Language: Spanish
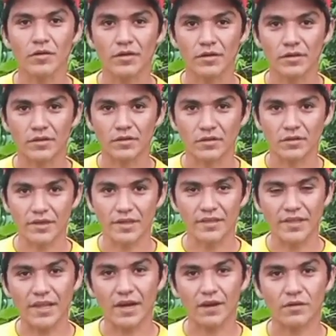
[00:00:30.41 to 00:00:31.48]
me diera
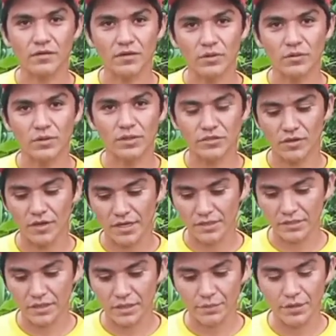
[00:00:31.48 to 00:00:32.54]
continuación a este
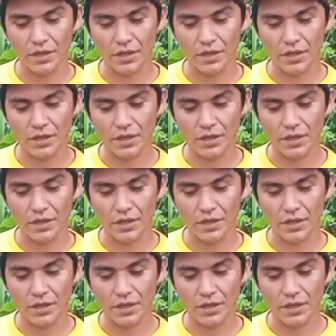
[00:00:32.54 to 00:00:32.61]
video.